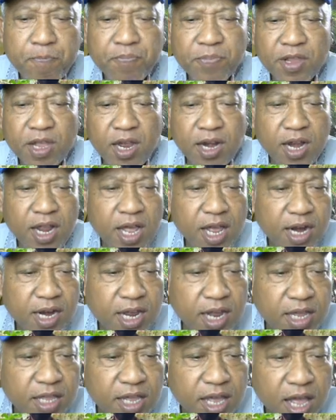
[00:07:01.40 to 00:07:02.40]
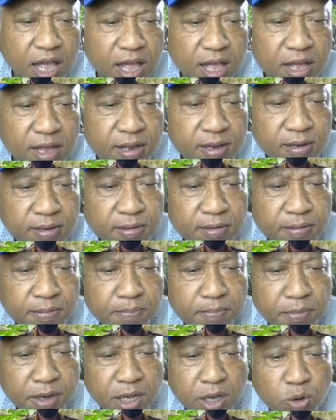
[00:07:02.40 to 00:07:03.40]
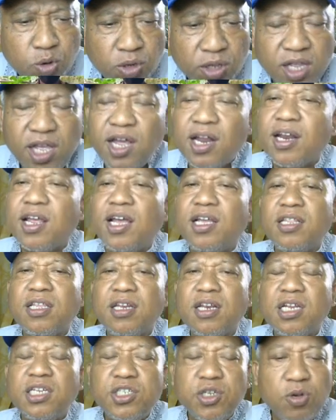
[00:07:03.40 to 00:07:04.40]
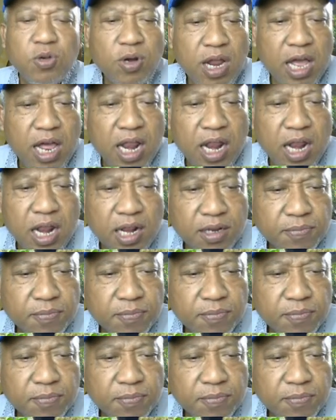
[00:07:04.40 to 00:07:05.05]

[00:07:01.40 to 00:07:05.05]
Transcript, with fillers: Karena harganya mengikuti harga internasional.